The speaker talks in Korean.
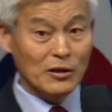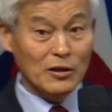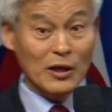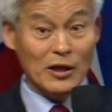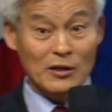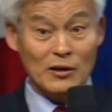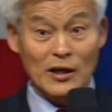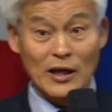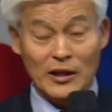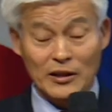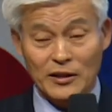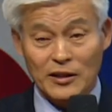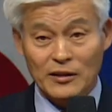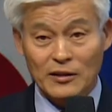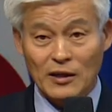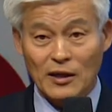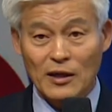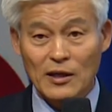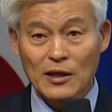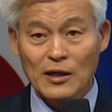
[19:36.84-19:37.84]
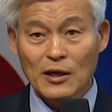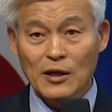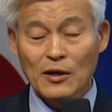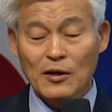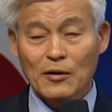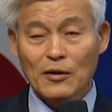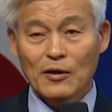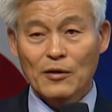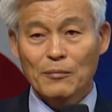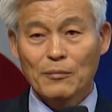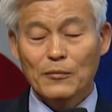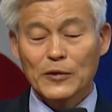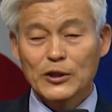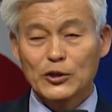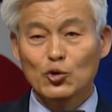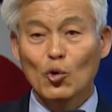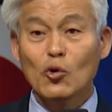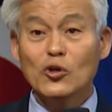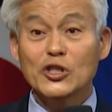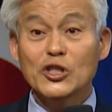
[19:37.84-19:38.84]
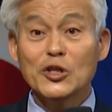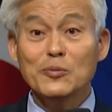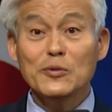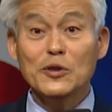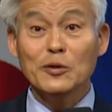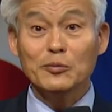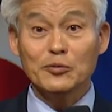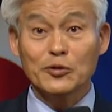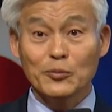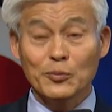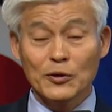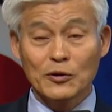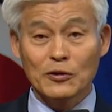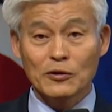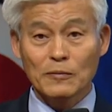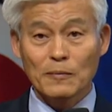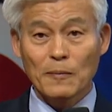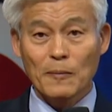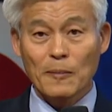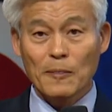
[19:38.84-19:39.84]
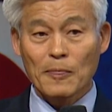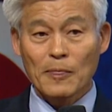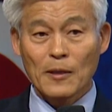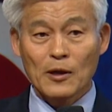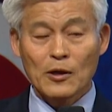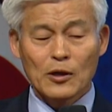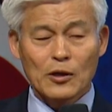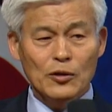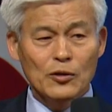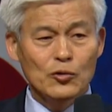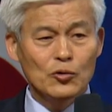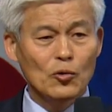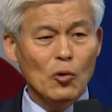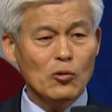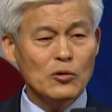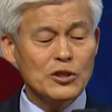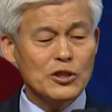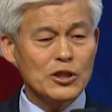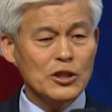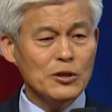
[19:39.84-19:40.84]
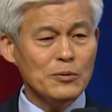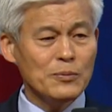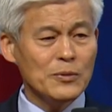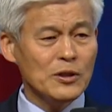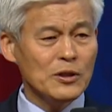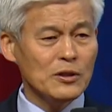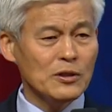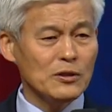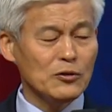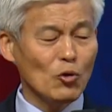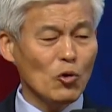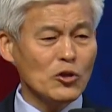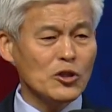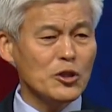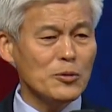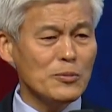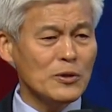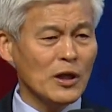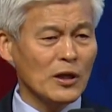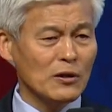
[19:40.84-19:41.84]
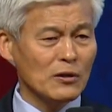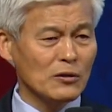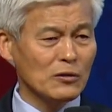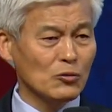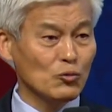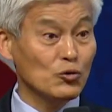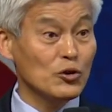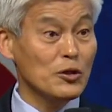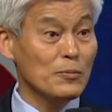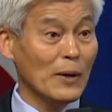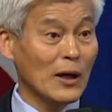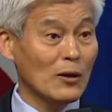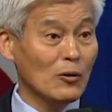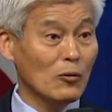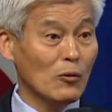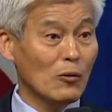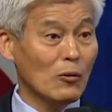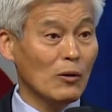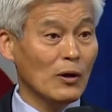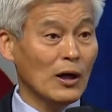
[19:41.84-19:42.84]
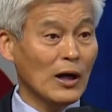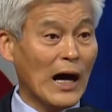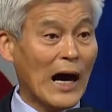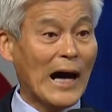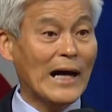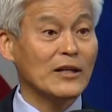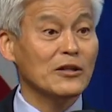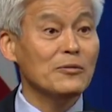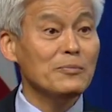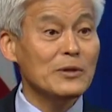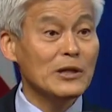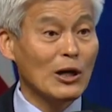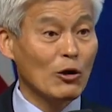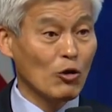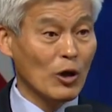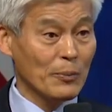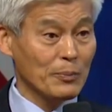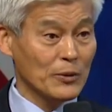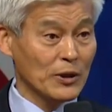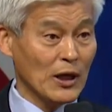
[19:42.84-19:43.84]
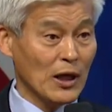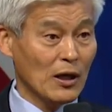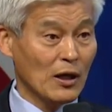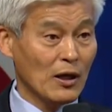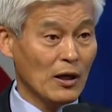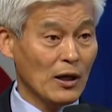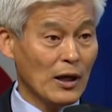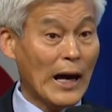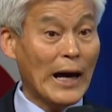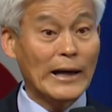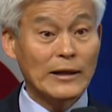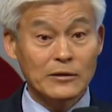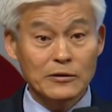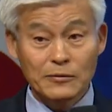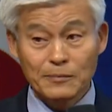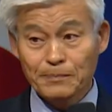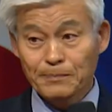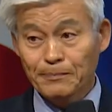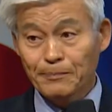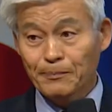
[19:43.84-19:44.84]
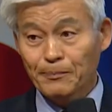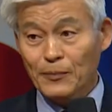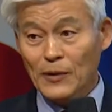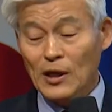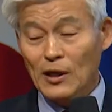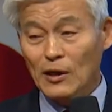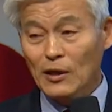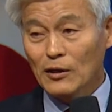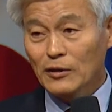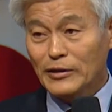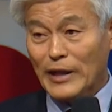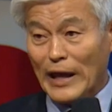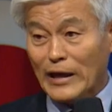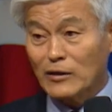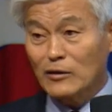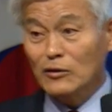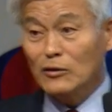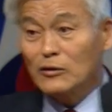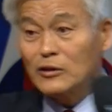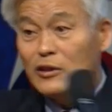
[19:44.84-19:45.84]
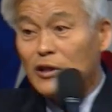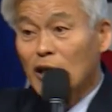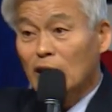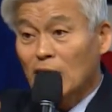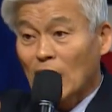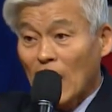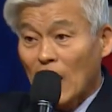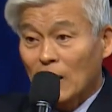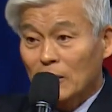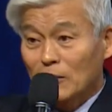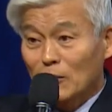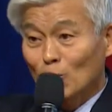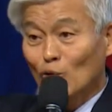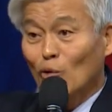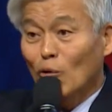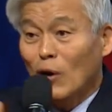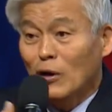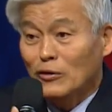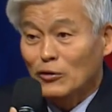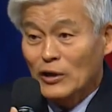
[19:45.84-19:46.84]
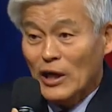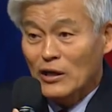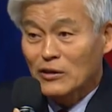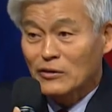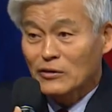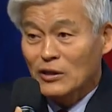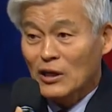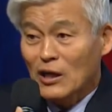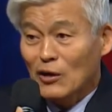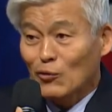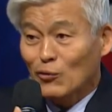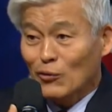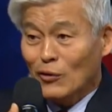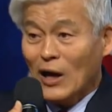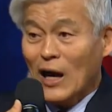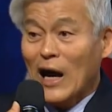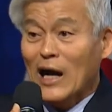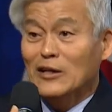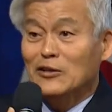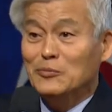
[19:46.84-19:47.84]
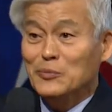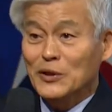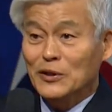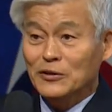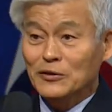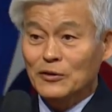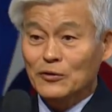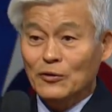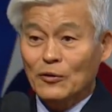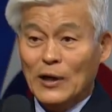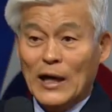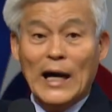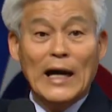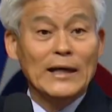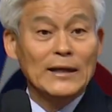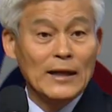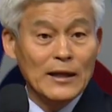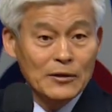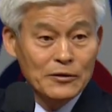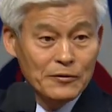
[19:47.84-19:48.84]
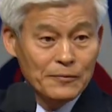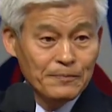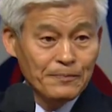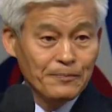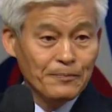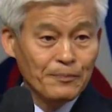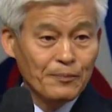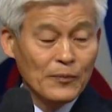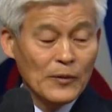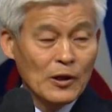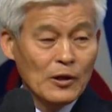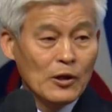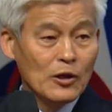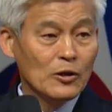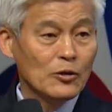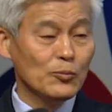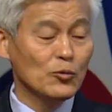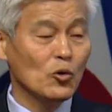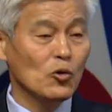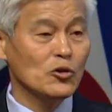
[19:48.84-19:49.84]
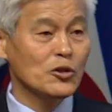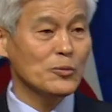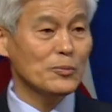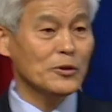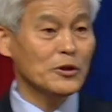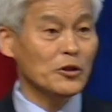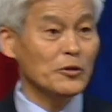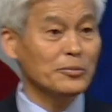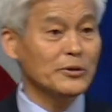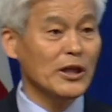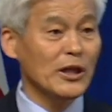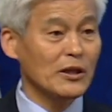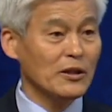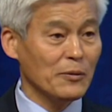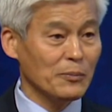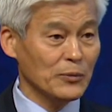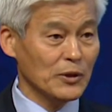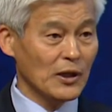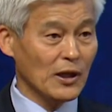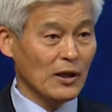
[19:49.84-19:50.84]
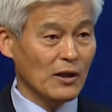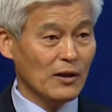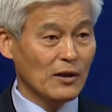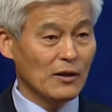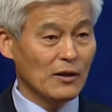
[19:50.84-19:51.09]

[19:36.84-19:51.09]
역할을 하게 된다. 욕심이 없으면 욕심이 욕심이라는 건 우리말로 아름이라고 합니다. 아름. 내 거 이게 요거 내 거야. 이게 아름이거든요. 한아름. 그럼 욕심은 없애야 됩니다.